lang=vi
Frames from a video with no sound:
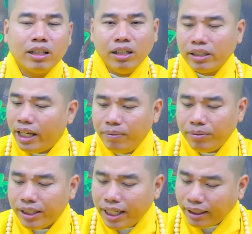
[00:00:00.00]
thường
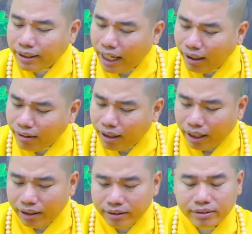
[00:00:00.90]
niệm, thì chắc chắn
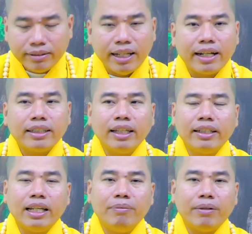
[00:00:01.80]
rằng nhờ cái
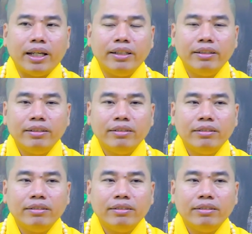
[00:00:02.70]
thiện niệm này